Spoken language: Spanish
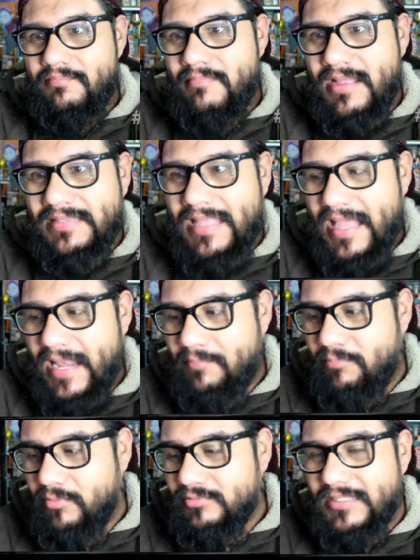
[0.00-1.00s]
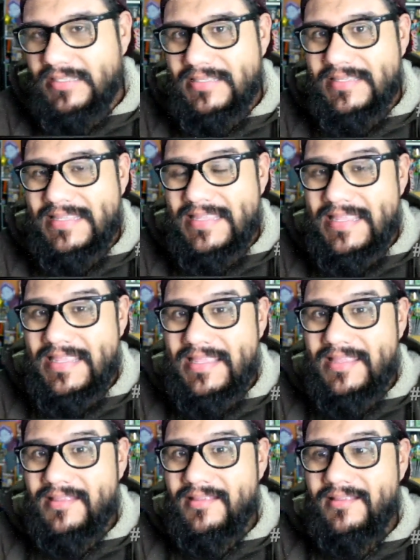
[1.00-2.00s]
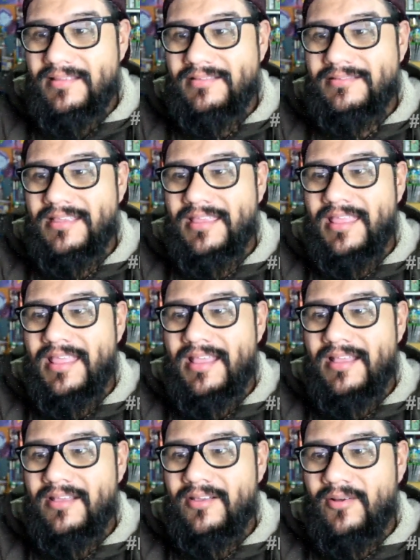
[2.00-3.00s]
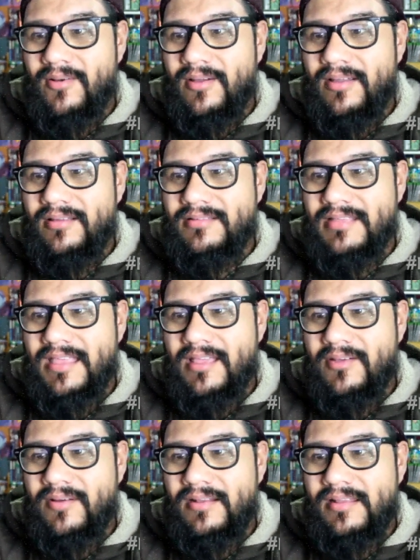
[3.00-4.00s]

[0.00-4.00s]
mata a la puta y se, quedan con, se queda con el